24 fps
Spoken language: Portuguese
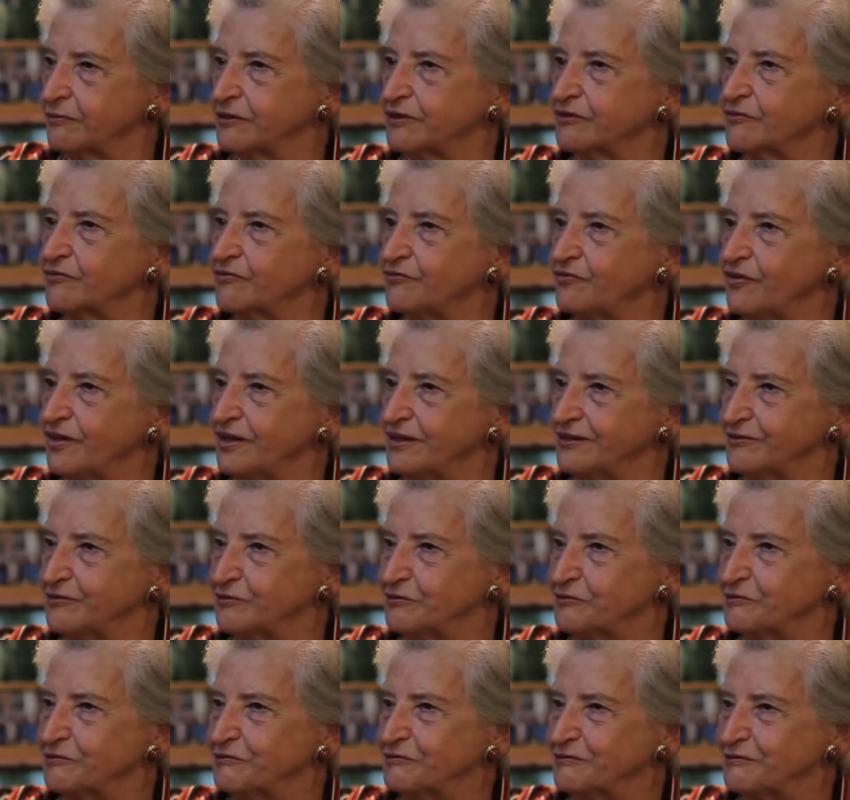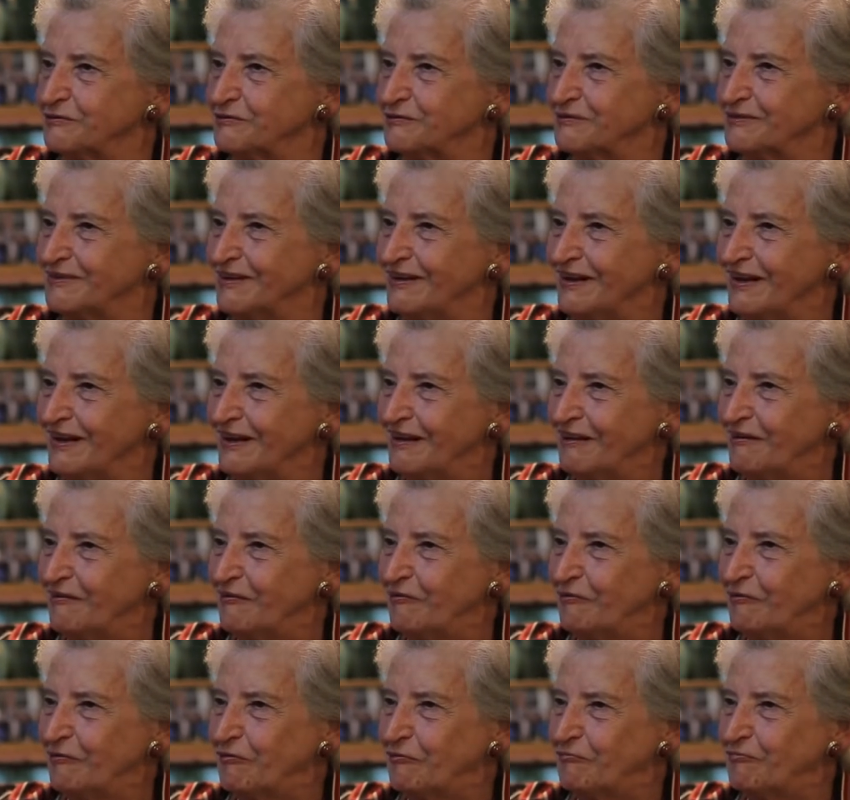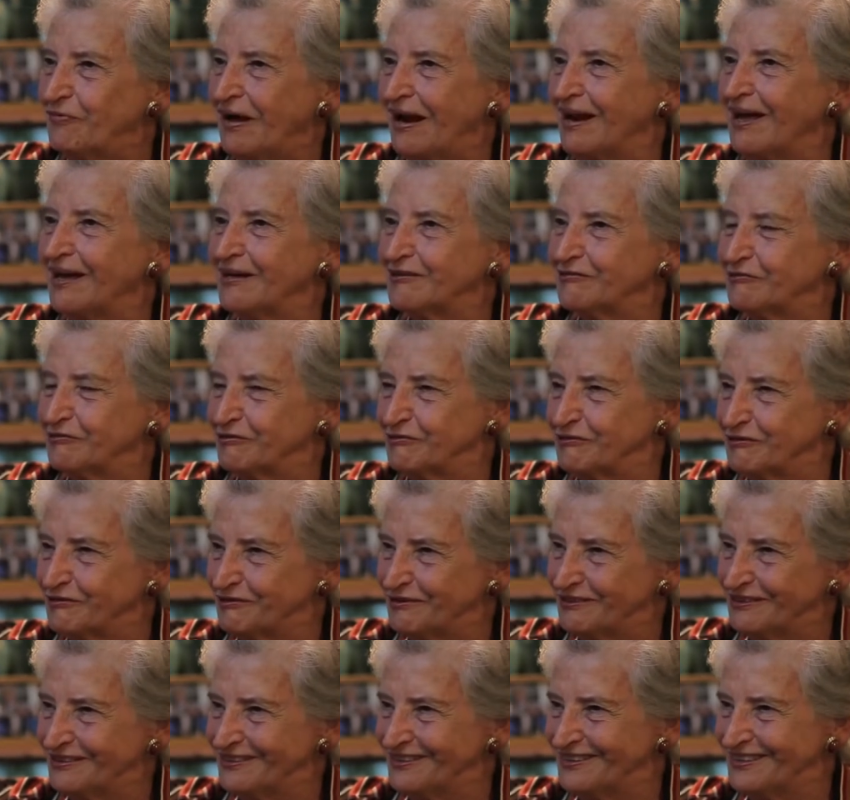quando fez o, o Palácio